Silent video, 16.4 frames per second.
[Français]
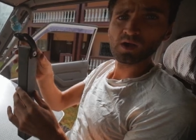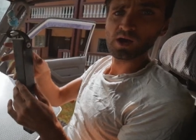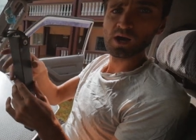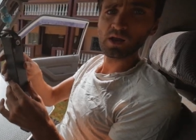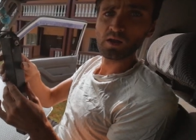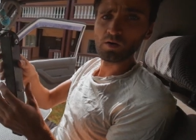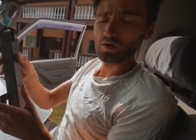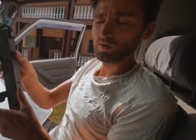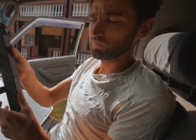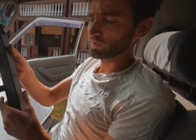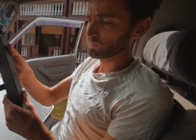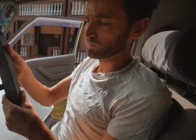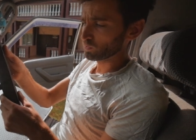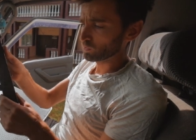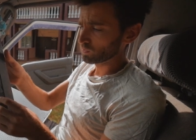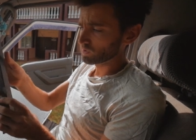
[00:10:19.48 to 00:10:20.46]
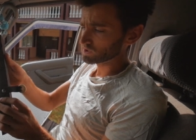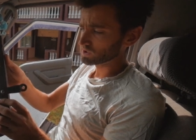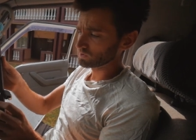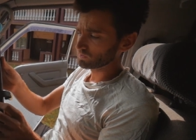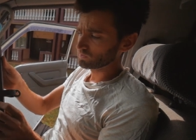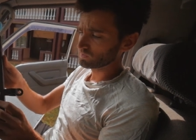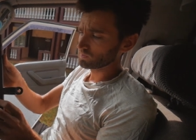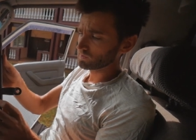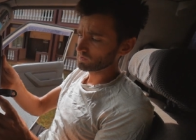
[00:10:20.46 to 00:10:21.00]
Alors en fait, pourquoi j'ai
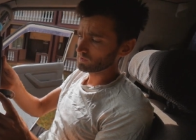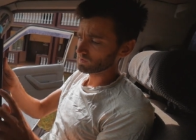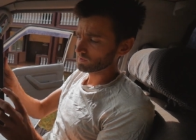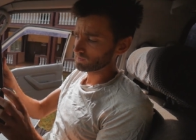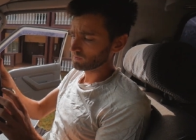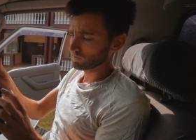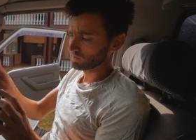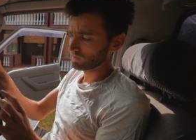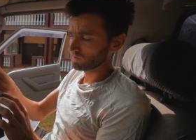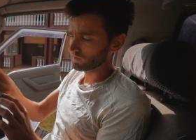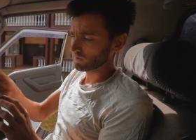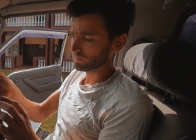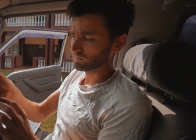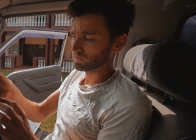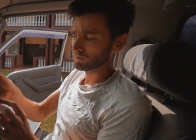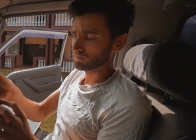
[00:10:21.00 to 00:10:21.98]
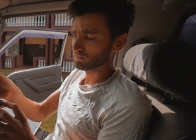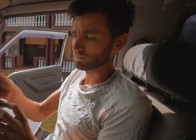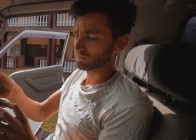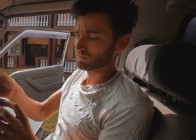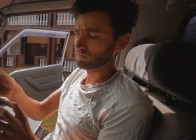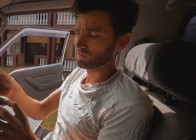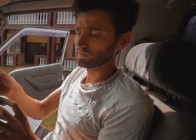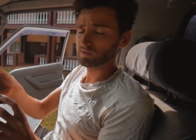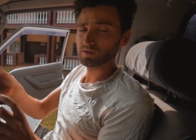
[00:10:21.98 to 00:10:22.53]
utilisé cette technique avec
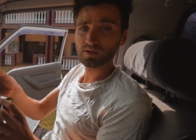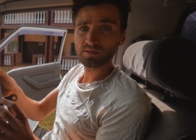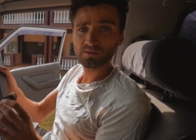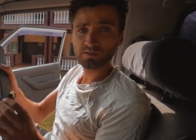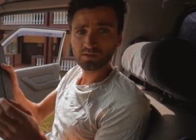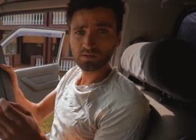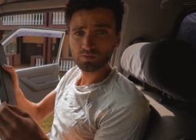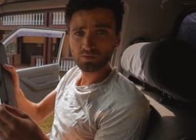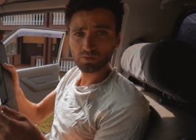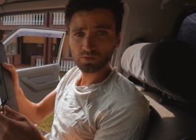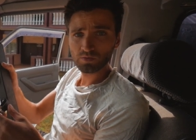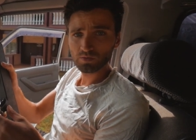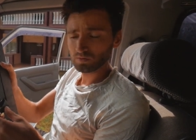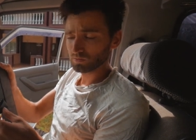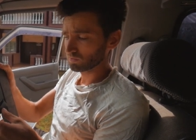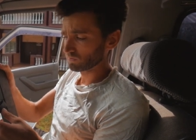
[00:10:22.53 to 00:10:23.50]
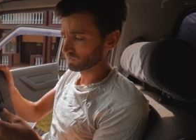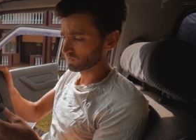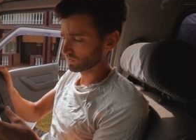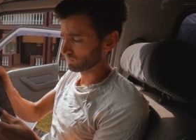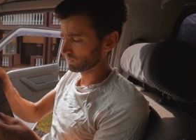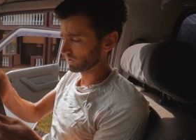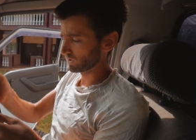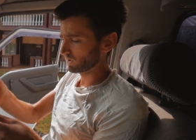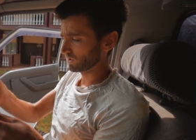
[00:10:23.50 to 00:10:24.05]
les élastiques de, de
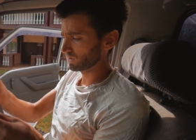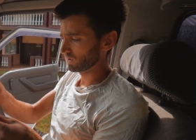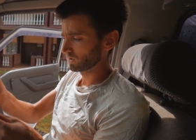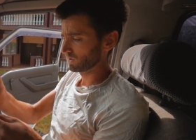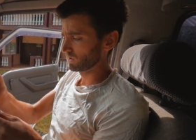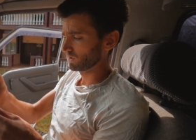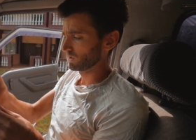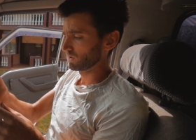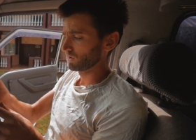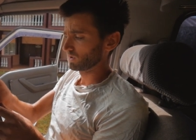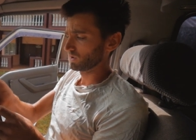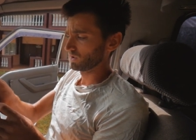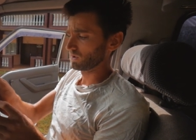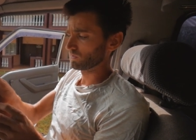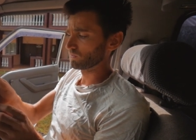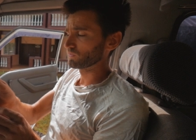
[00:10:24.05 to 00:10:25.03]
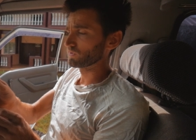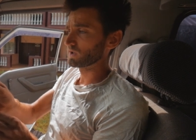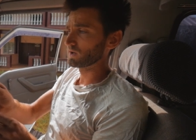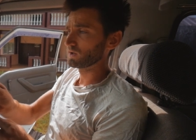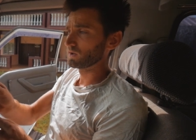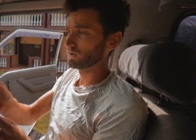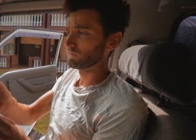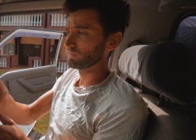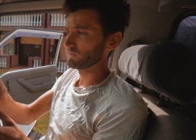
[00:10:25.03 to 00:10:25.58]
chambre à air, les rondelles
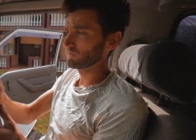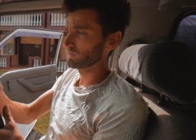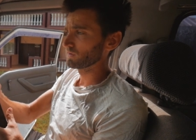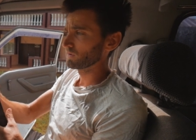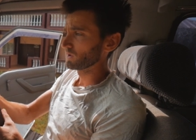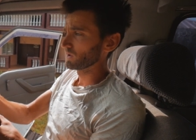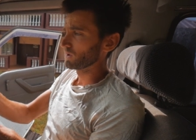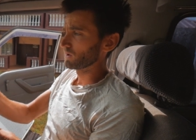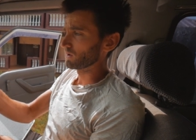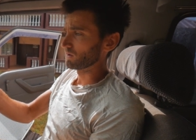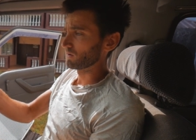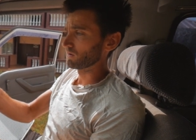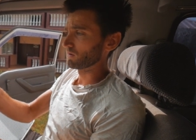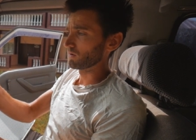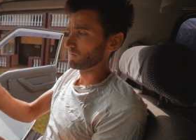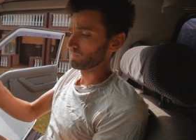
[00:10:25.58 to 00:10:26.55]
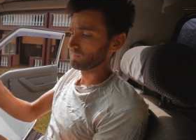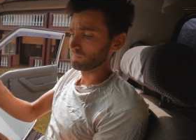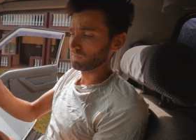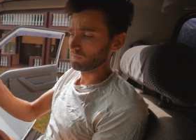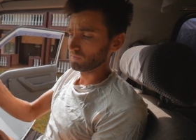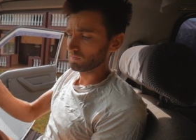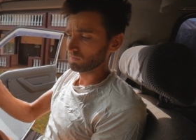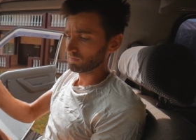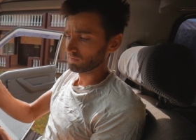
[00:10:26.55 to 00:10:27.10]
et les vis
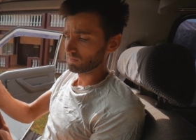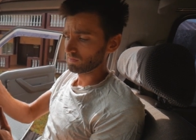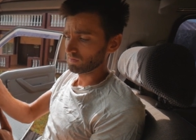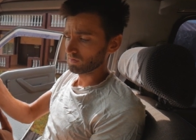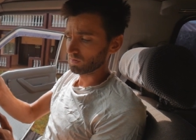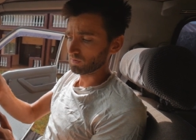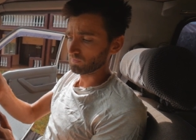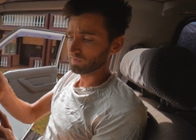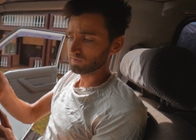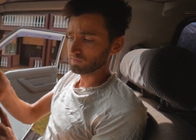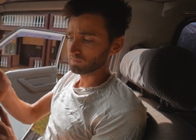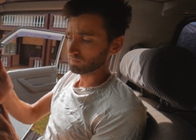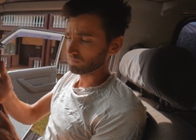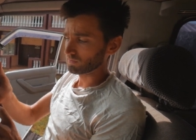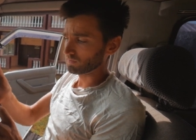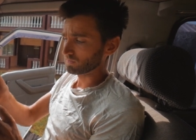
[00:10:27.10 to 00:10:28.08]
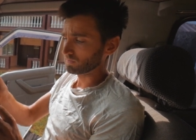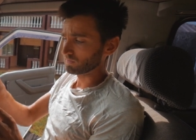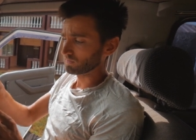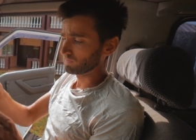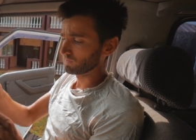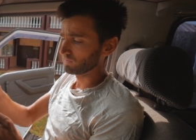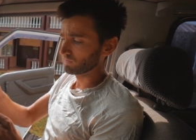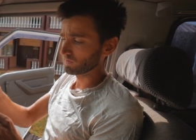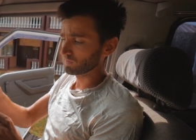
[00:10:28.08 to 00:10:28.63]
euh, en fait, euh,
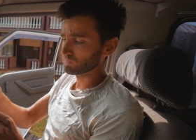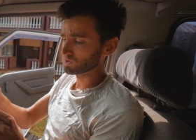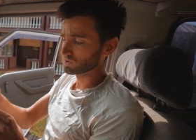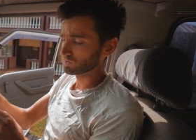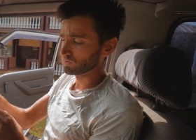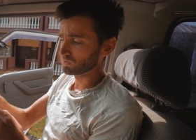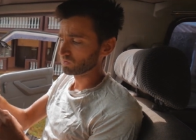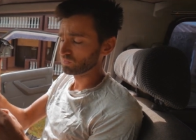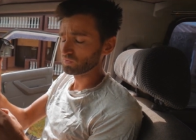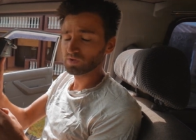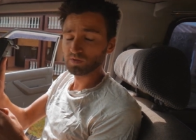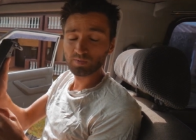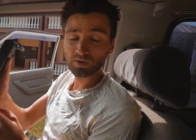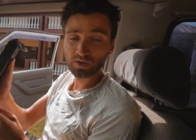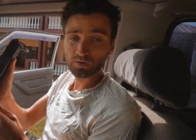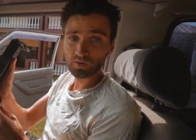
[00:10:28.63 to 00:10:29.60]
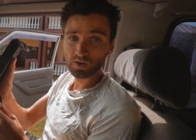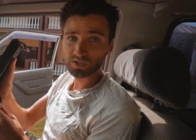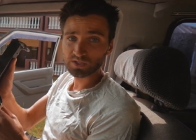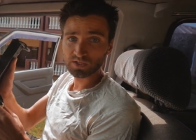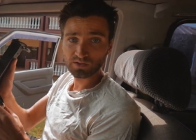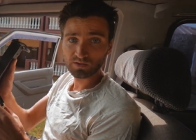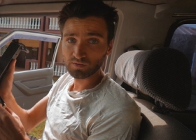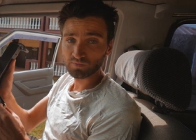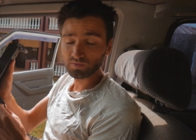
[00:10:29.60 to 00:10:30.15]
c'est simple, je, tous ces bricolages,
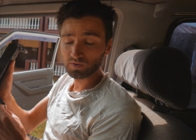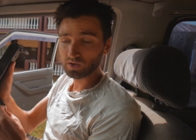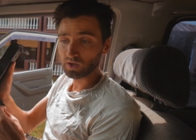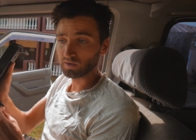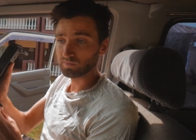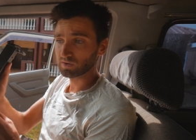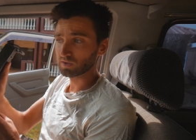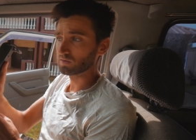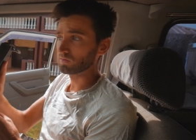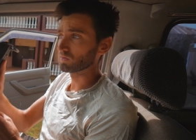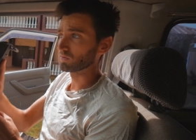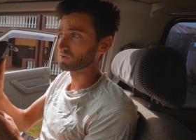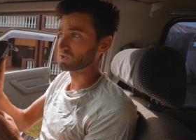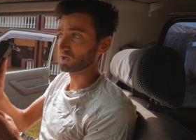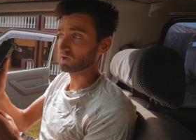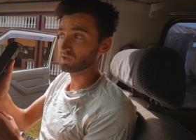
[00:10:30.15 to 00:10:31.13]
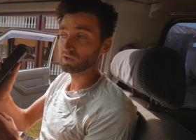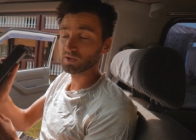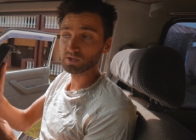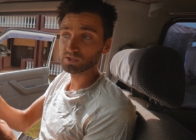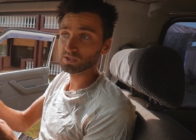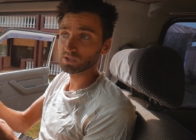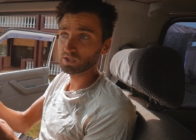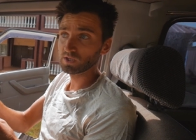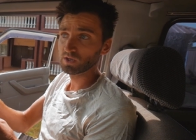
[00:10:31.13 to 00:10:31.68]
je les ai fait avec, j'ai rien
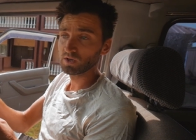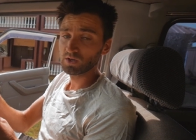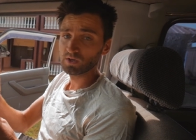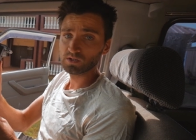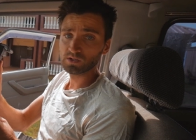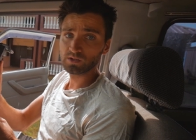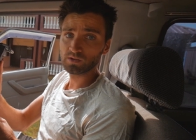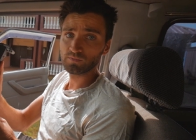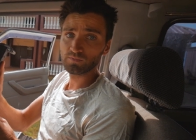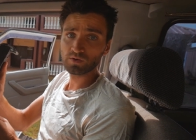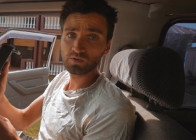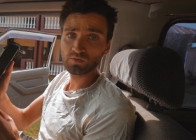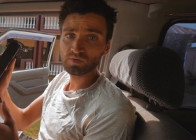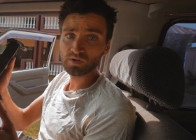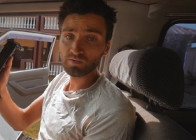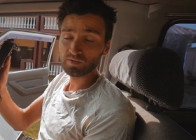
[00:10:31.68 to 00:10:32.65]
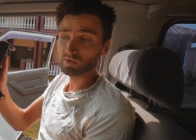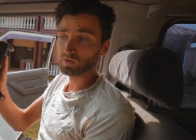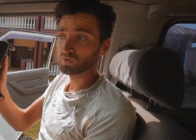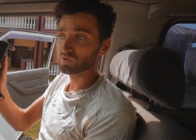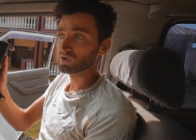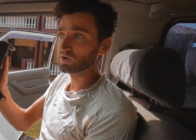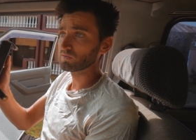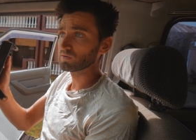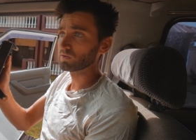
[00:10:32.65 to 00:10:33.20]
acheté, je les ai fait juste avec ce que
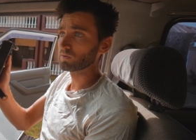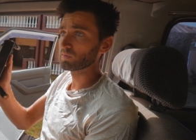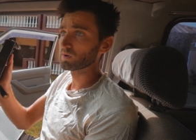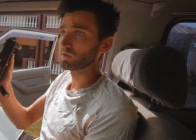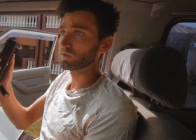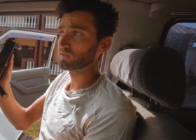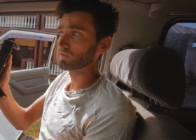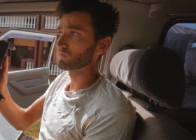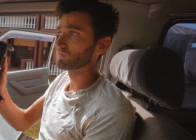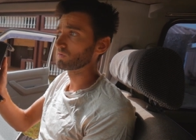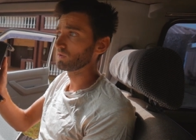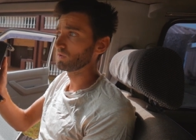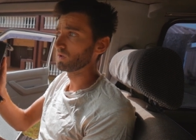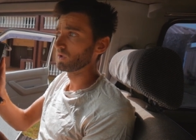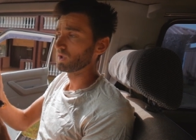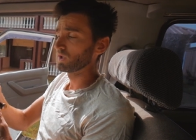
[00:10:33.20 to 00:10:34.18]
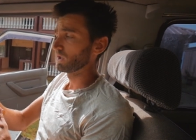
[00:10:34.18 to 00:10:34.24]
j'avais dans ma caisse à outils